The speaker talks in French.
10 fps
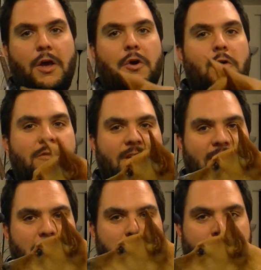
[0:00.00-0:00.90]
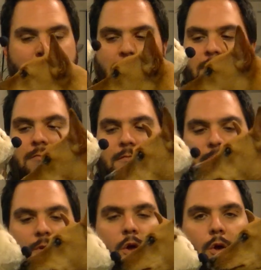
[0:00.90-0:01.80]
Koji, elle aime
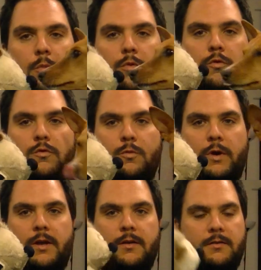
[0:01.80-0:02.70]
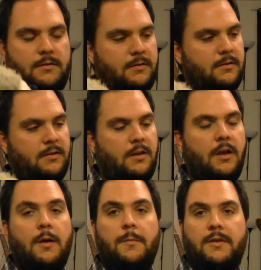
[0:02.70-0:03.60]
plus ou moins
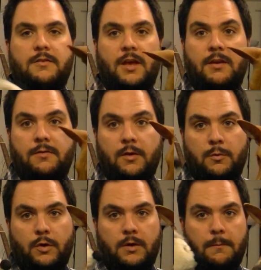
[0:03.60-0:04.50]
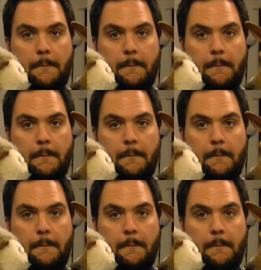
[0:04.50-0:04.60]
parce qu'il fait un bruit.